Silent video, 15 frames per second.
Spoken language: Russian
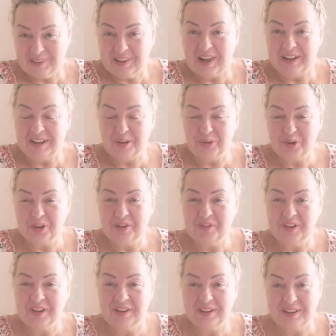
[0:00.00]
Как я уже
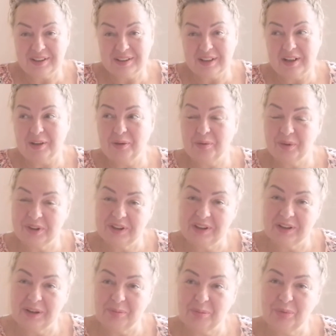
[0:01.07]
говорила, не знаю, где
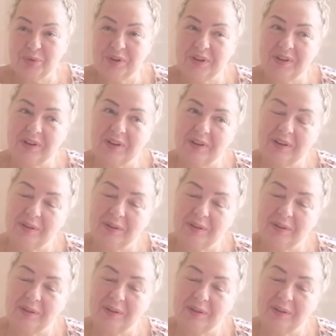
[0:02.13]
это будет